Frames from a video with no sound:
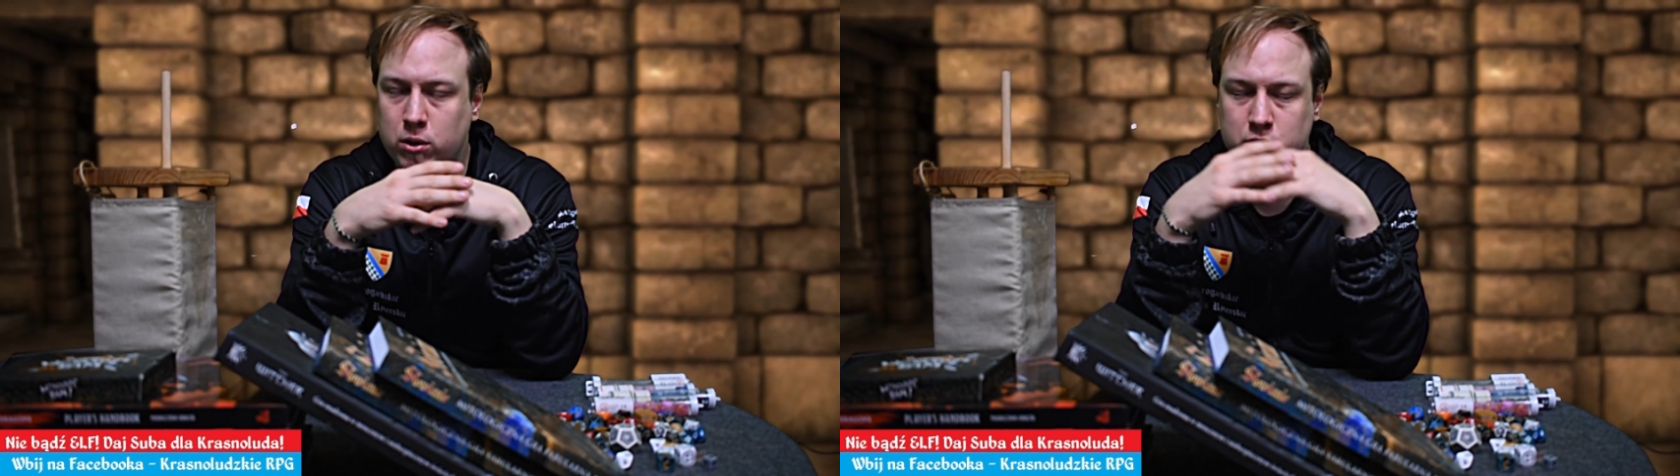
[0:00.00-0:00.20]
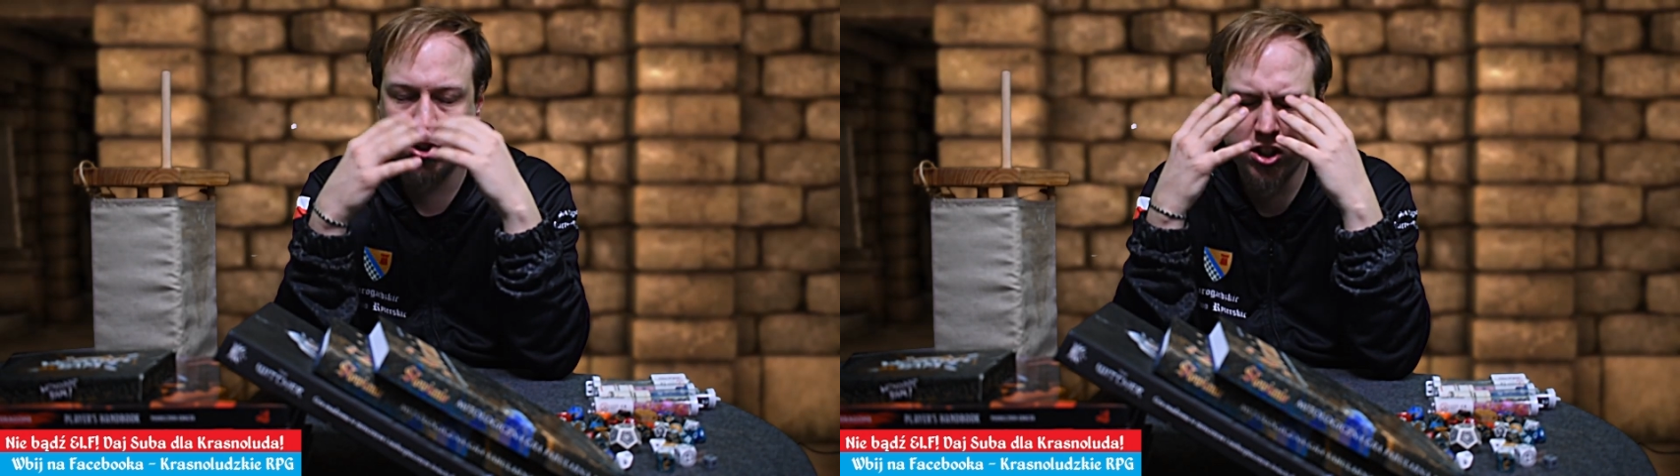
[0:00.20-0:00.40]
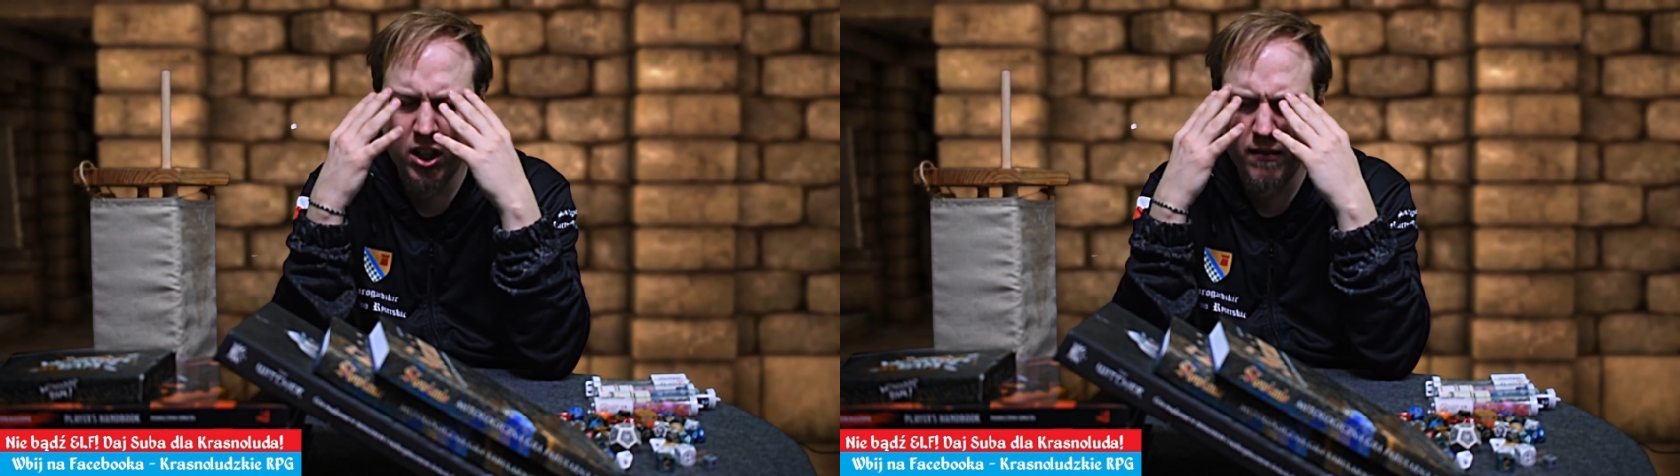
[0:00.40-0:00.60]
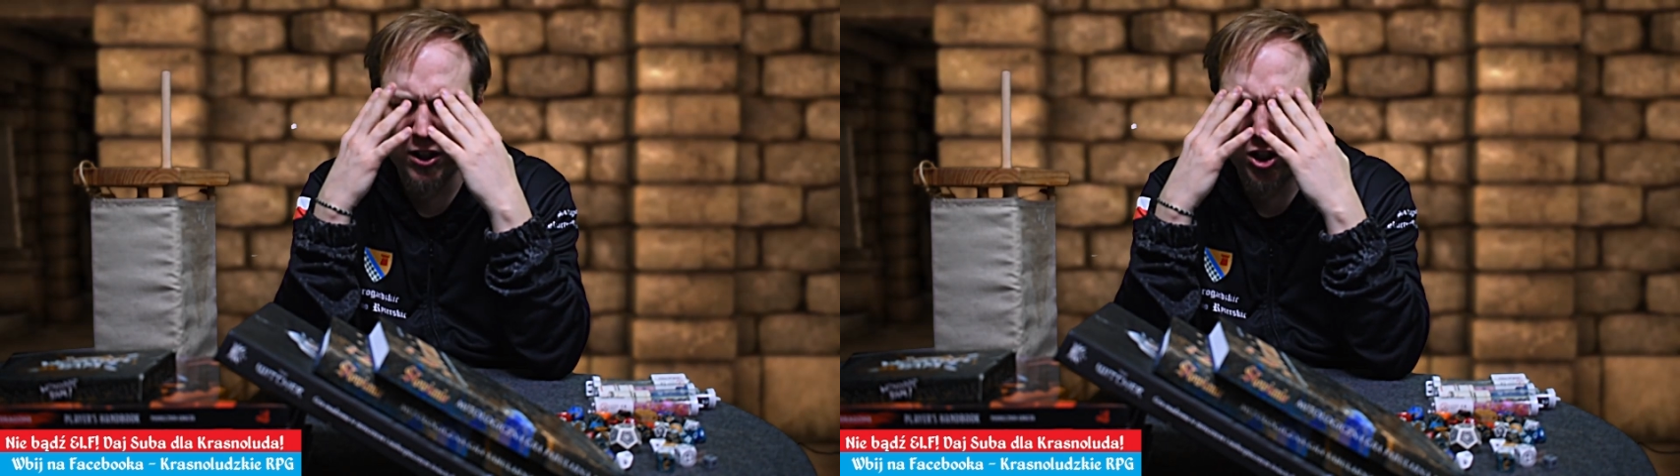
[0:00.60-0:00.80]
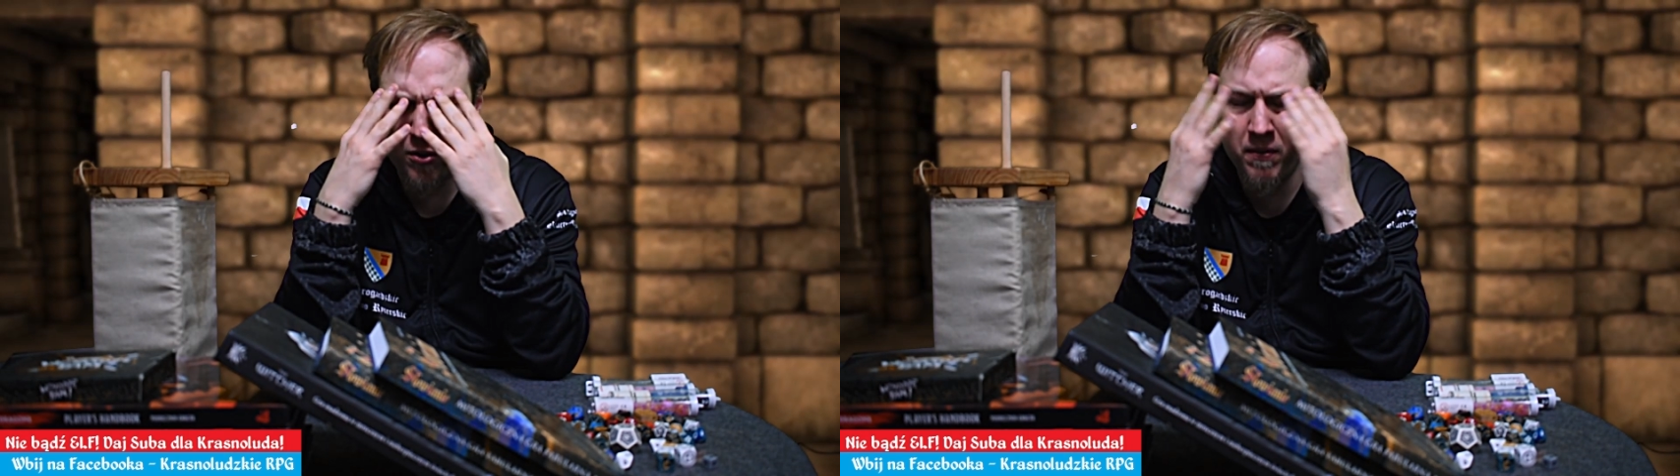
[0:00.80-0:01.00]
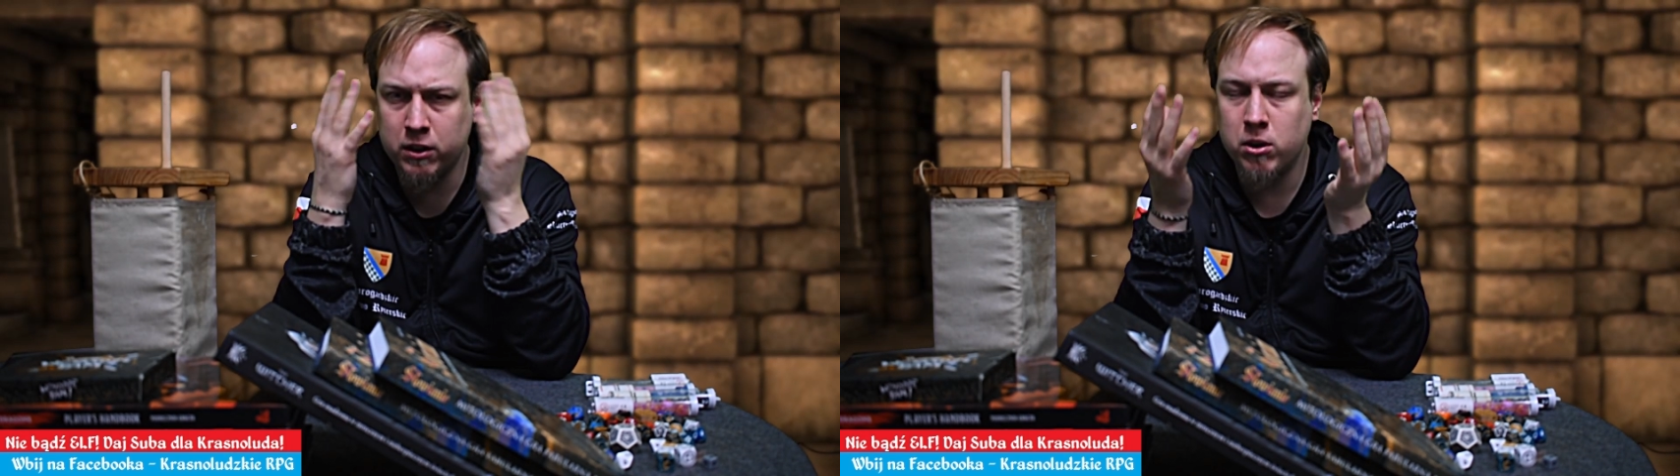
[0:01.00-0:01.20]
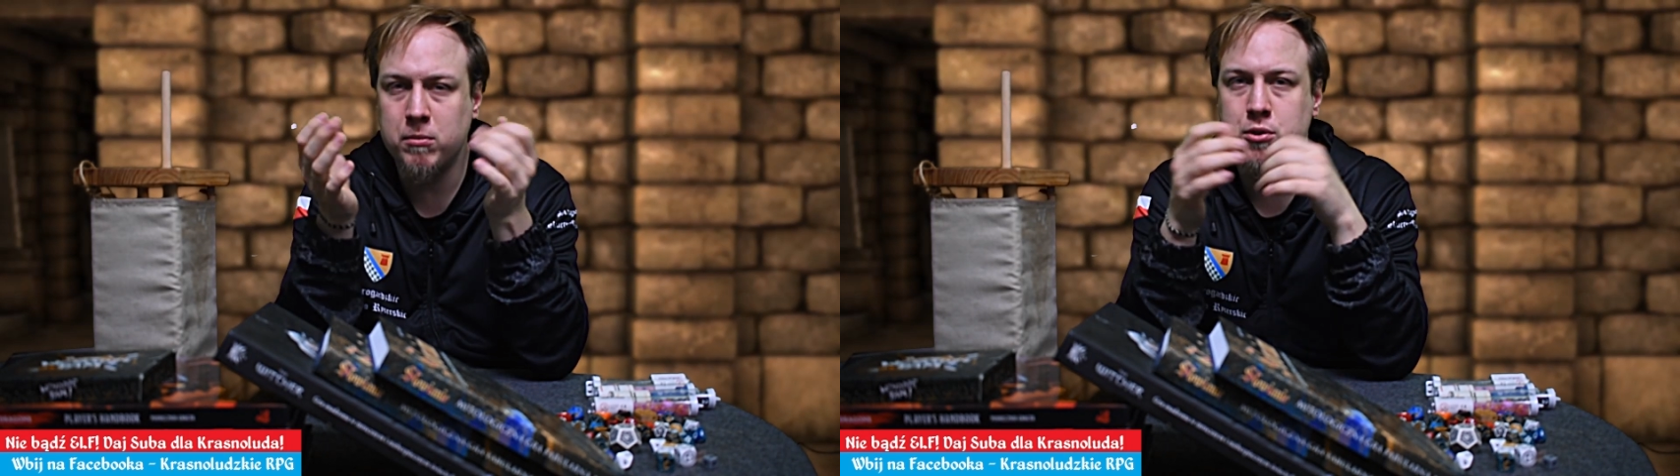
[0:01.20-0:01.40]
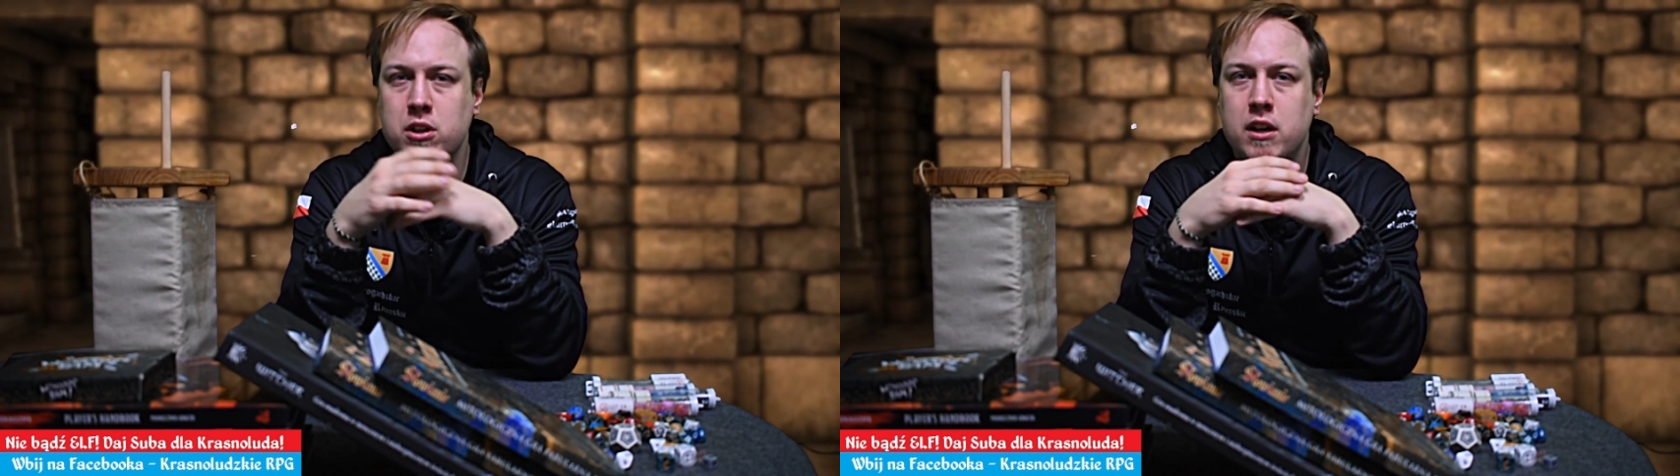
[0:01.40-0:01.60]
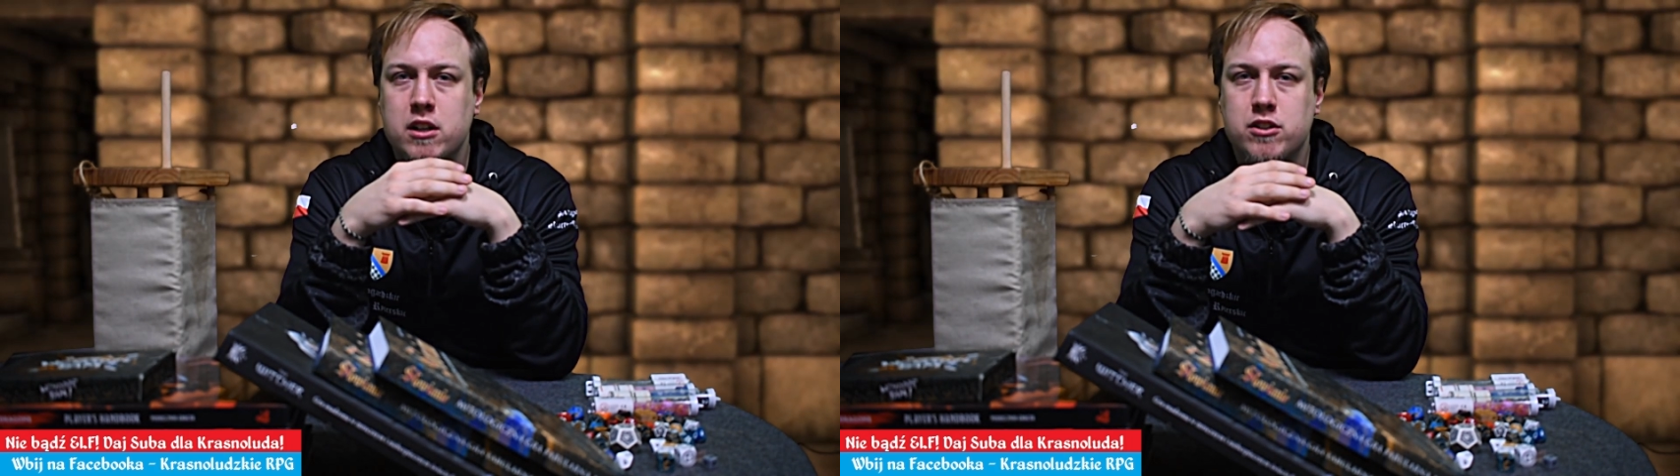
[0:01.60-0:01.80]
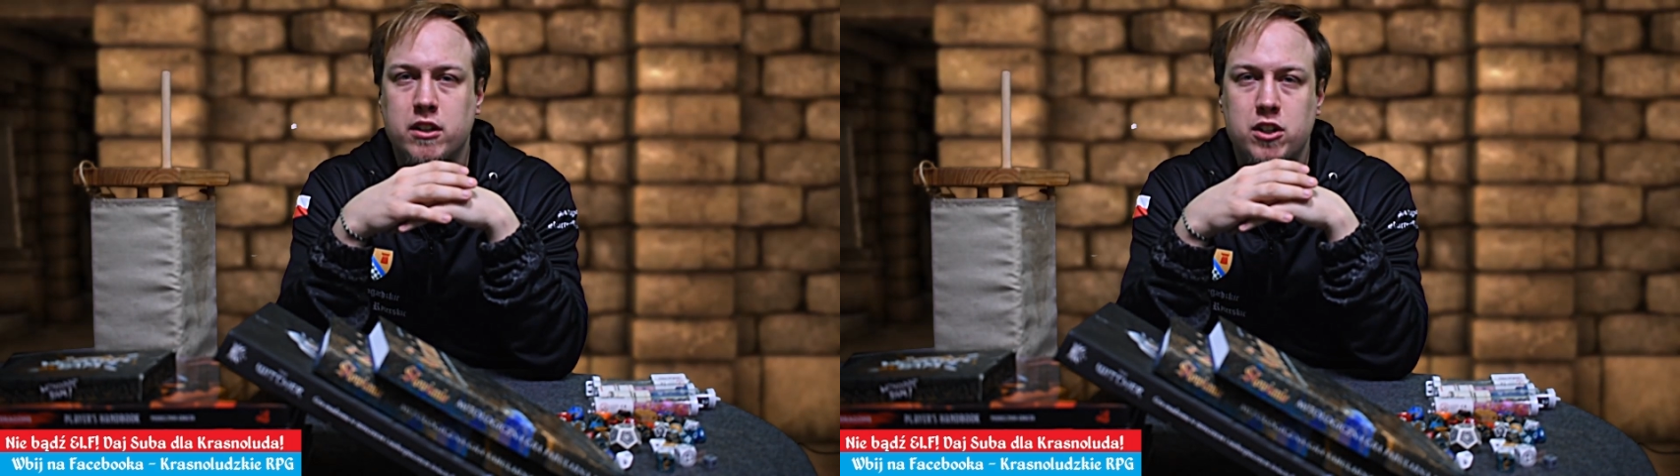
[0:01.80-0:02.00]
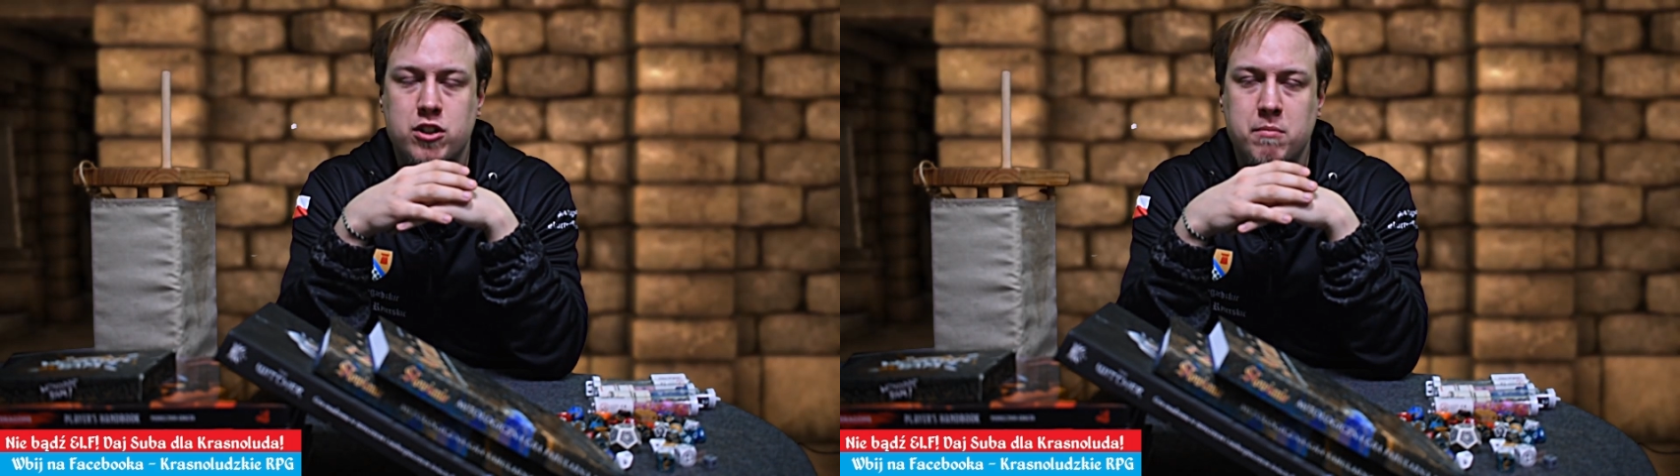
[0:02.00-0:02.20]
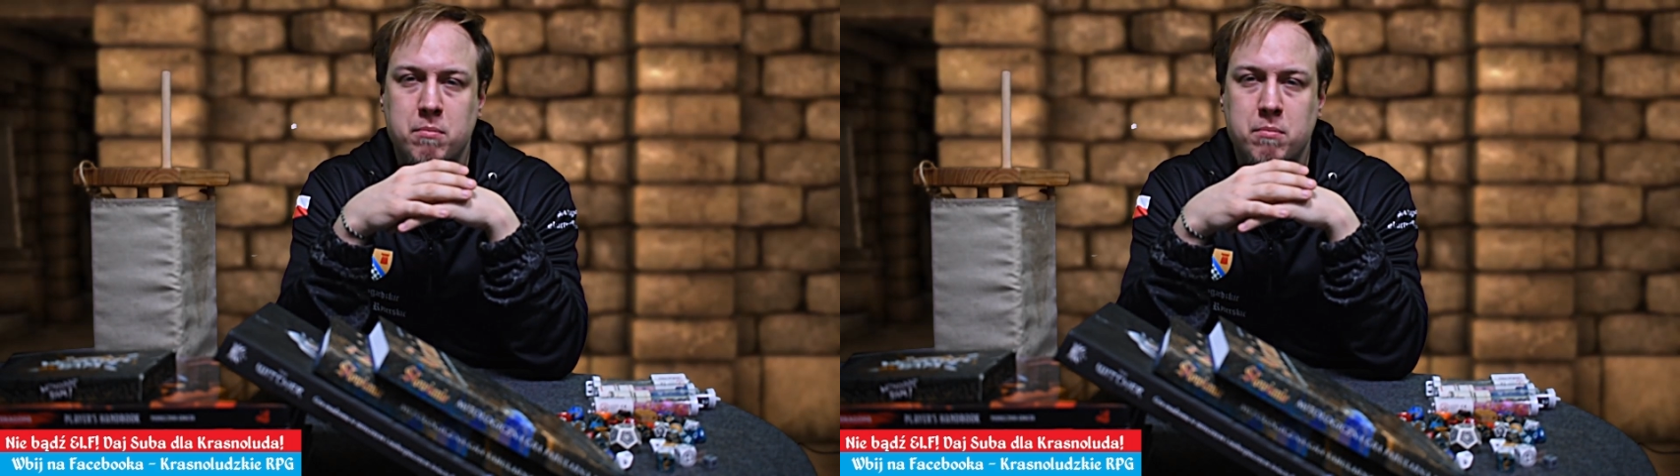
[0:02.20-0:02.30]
odzyskiwać świadomość, dzięki czemu